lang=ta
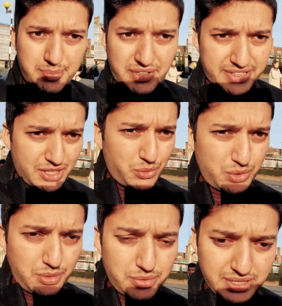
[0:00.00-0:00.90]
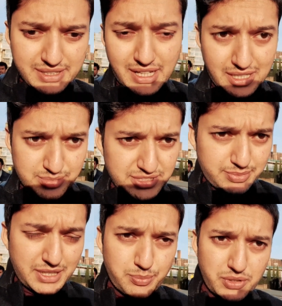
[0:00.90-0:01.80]
அப்பரண்ட்லி உள்ளே போய் நாங்கள் அந்த
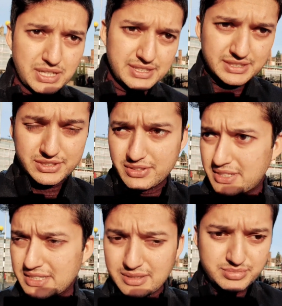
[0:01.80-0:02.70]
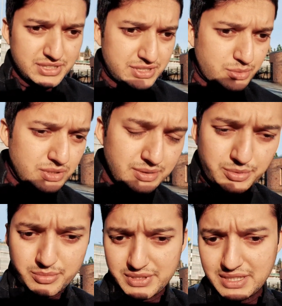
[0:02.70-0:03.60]
பிரிட்ஜ் மேலே போகலான்னு நினச்சோம் பிரிட்ஜுக்கு உள்ளே
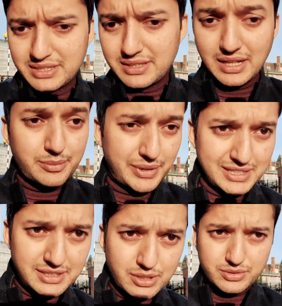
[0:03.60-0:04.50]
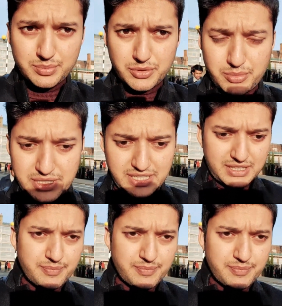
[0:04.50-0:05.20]
போக முடியாது அது பக்கத்தில் கூட போக முடியல